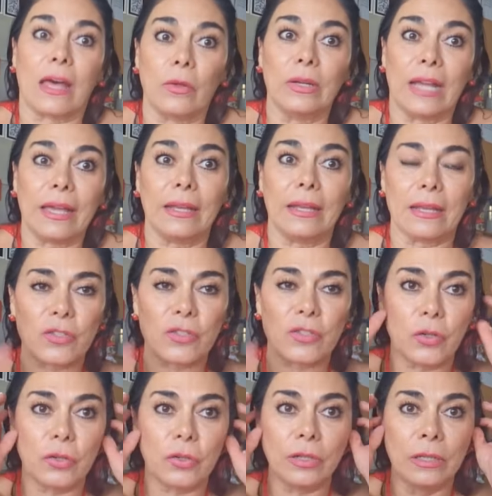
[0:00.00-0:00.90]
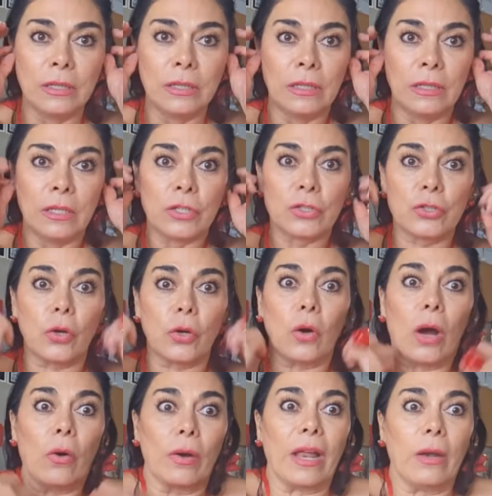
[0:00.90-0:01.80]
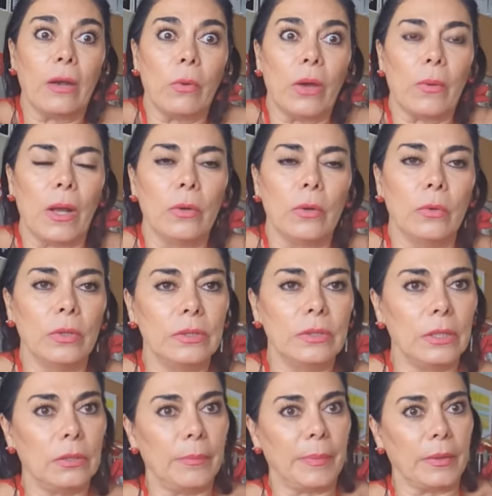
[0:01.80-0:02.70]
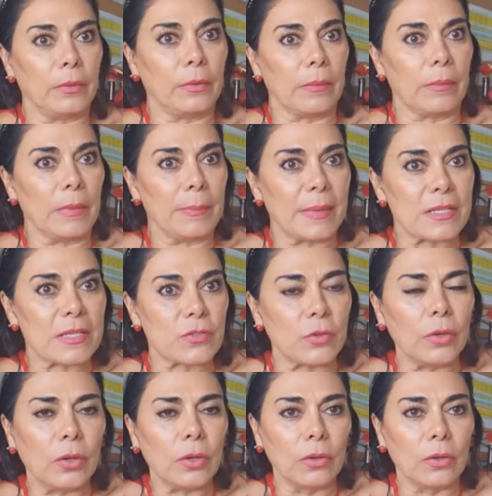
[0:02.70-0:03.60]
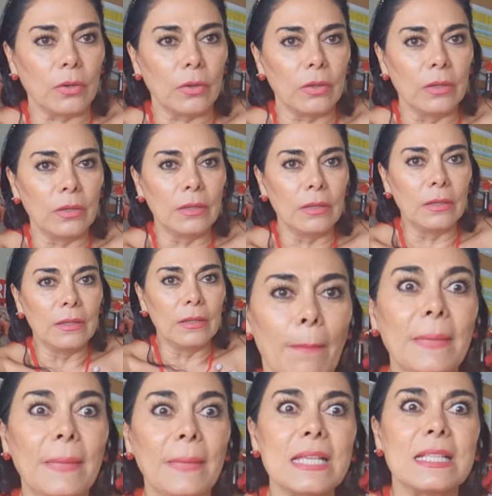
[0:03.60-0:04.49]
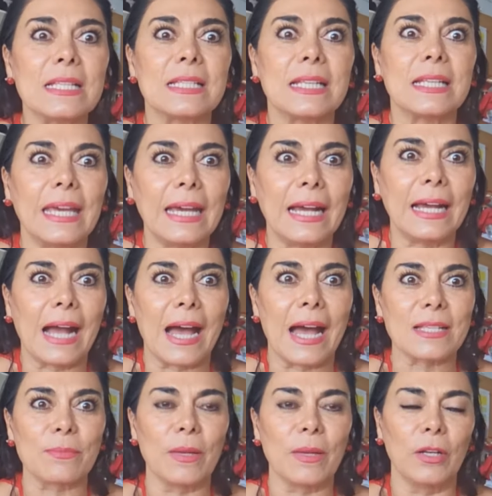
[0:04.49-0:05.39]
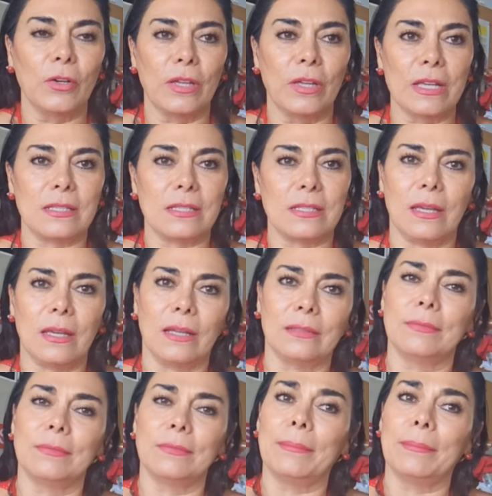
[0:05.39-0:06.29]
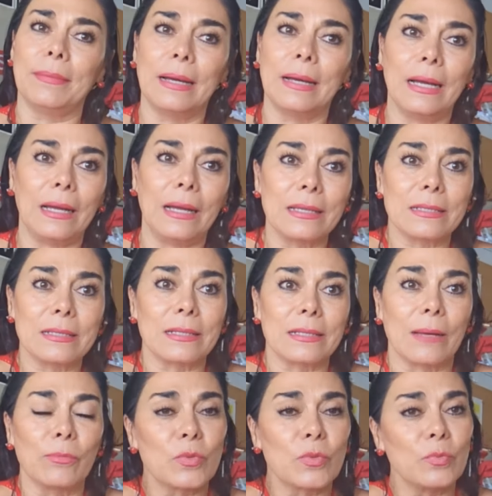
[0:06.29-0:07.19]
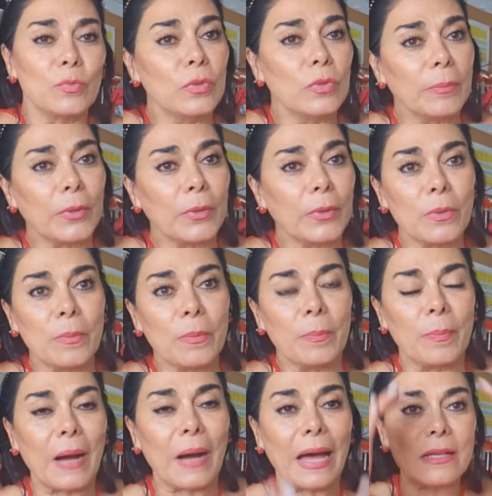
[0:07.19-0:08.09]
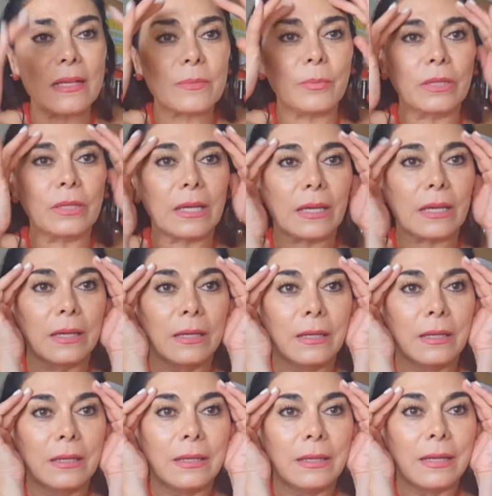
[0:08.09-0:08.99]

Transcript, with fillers: en estado de enajenación. Yo ahora lo evalúo y digo, pero ¿qué me pasó? Mis hijas me lo decían, mamá, estamos muy preocupadas porque